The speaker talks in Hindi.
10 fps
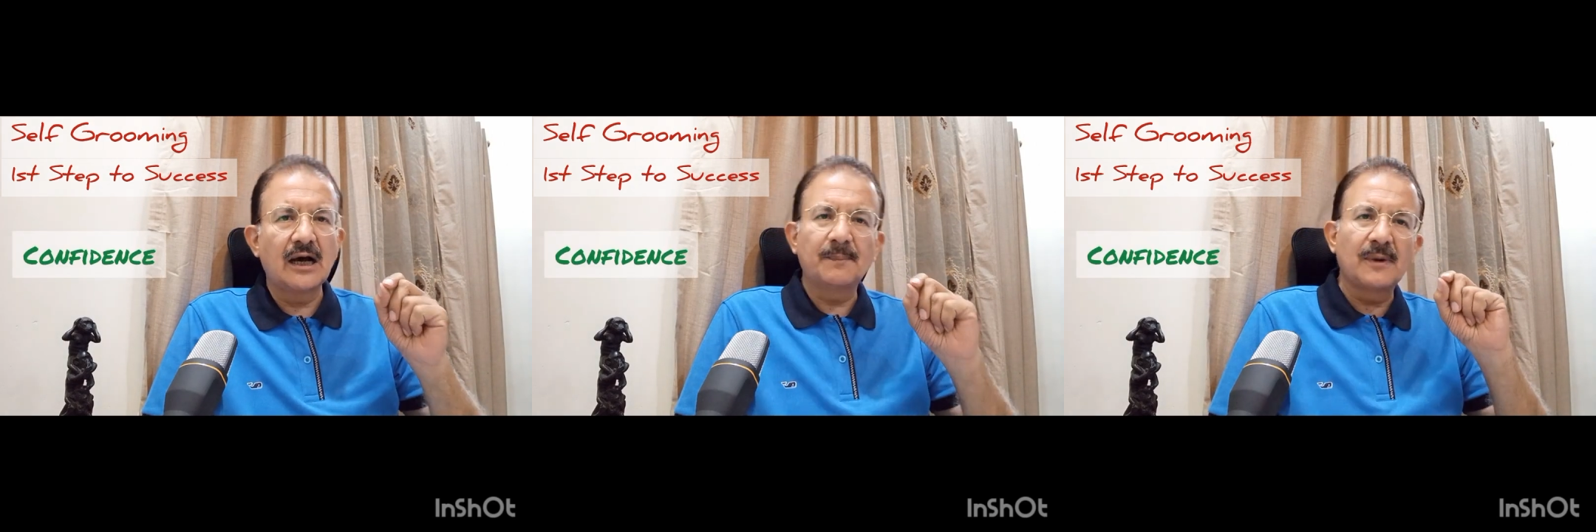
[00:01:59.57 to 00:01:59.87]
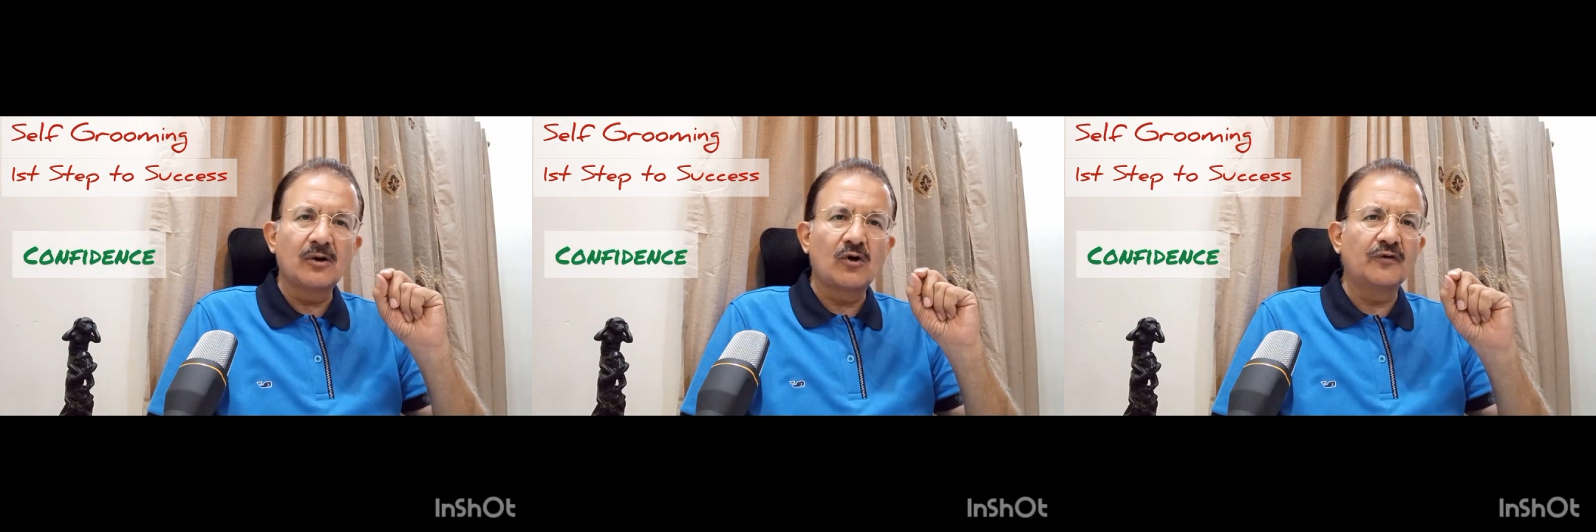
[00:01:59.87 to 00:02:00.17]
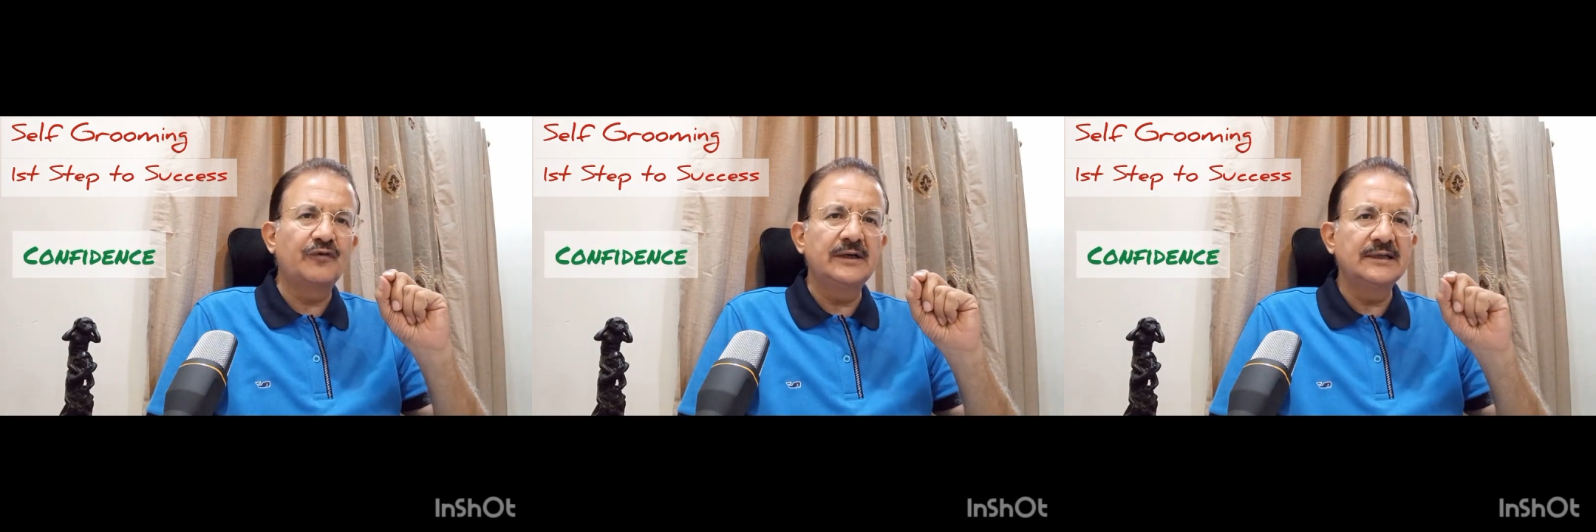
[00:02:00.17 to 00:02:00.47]
आपका
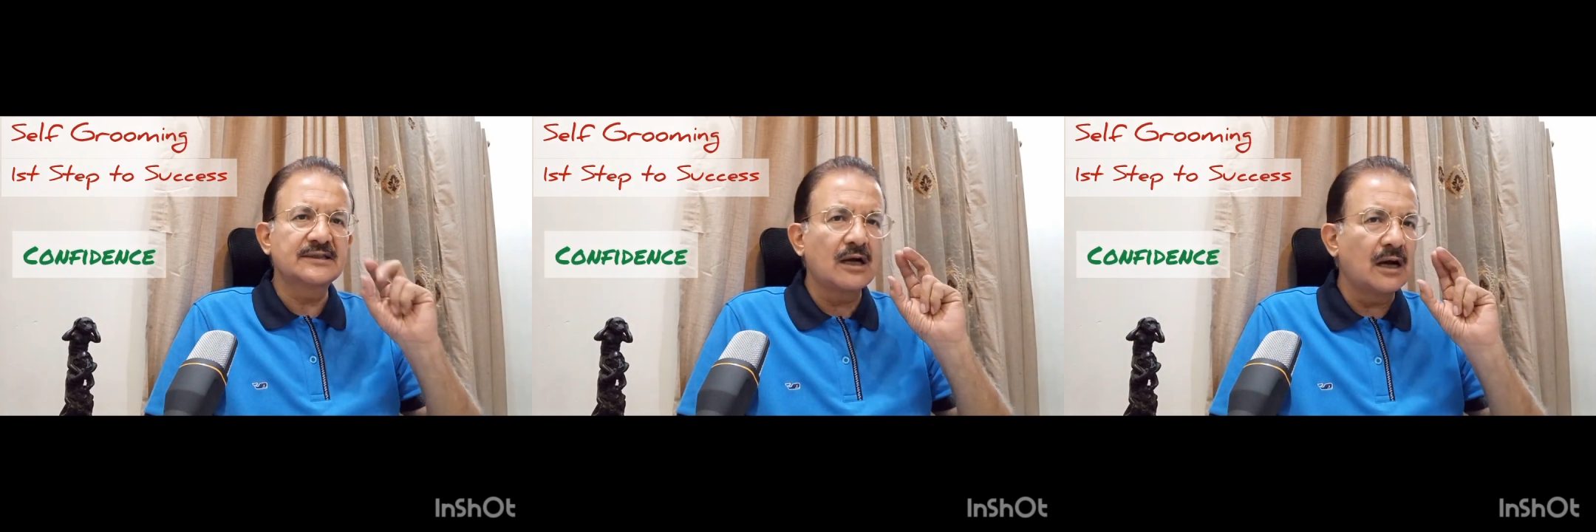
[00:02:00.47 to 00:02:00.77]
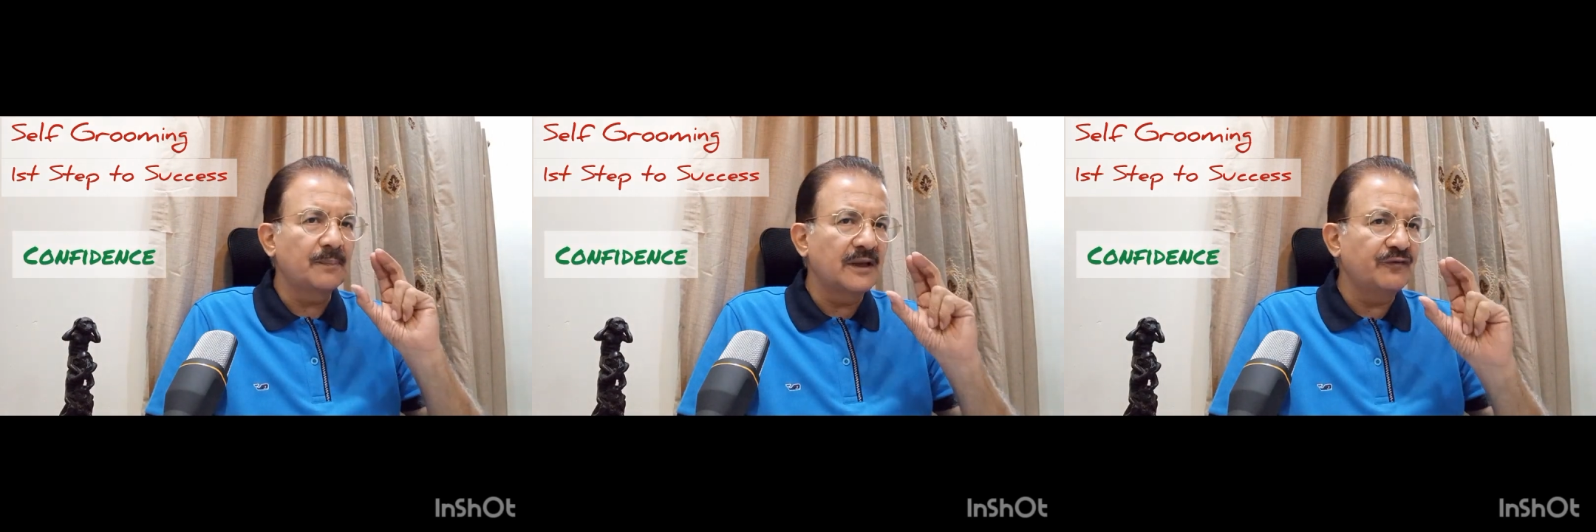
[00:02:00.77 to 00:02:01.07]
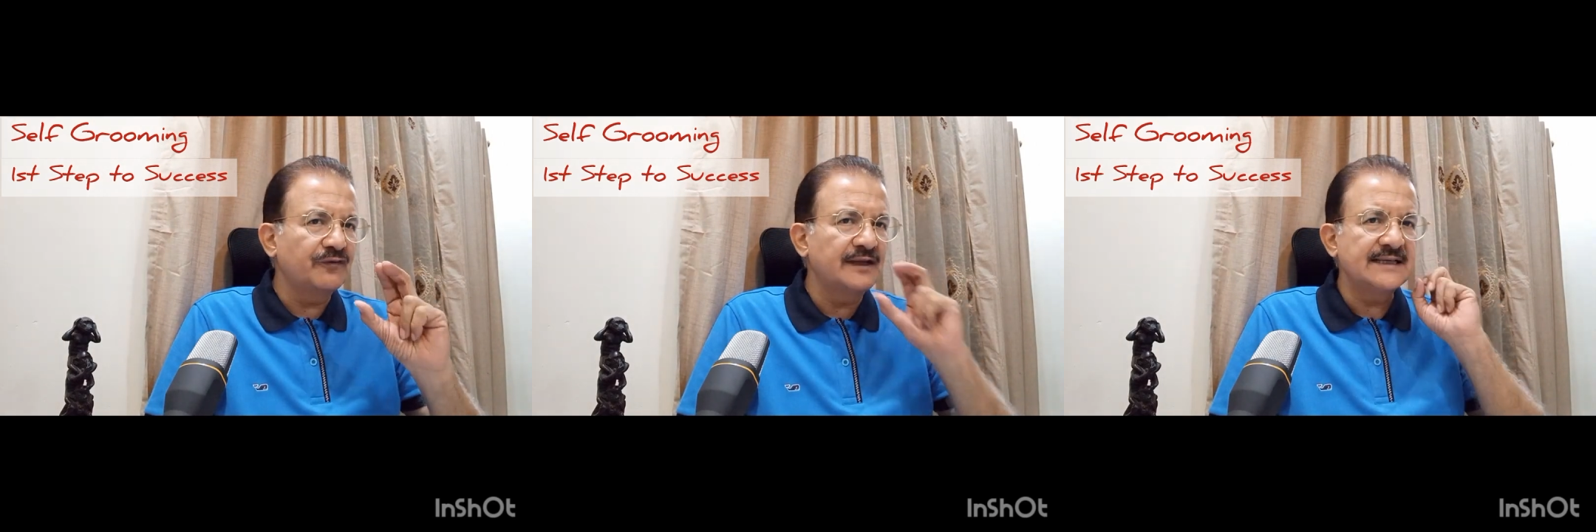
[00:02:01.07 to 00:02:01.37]
कॉन्फिडेंस आपके
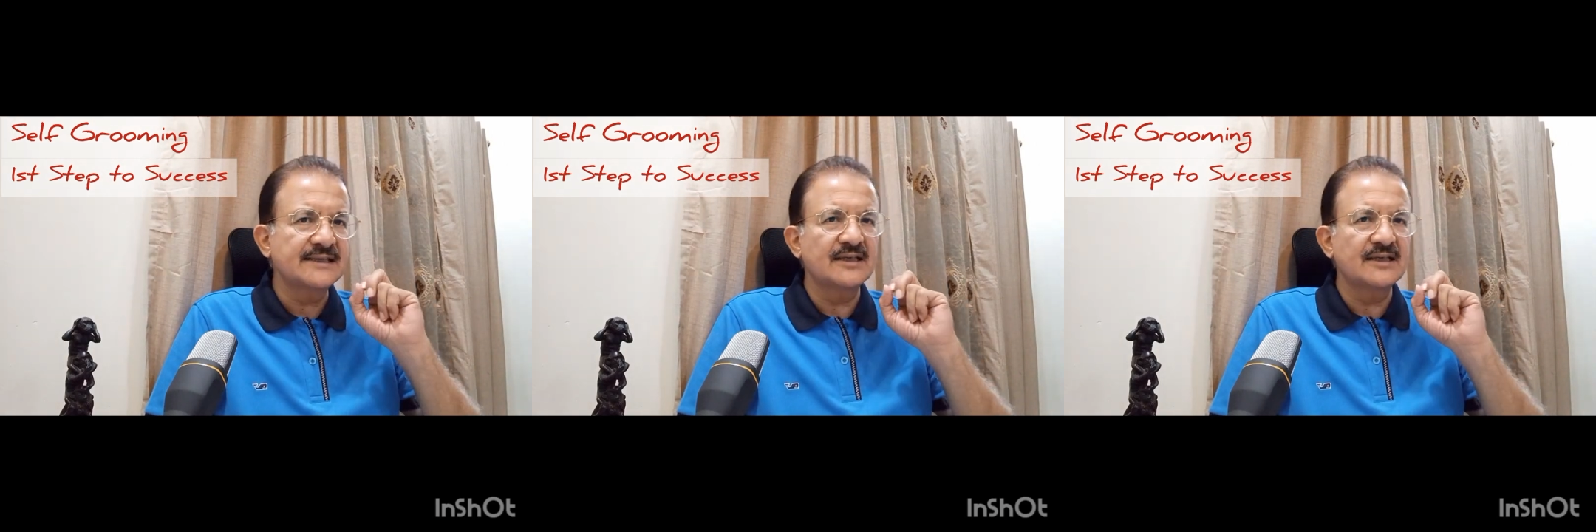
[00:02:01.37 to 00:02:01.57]
फेस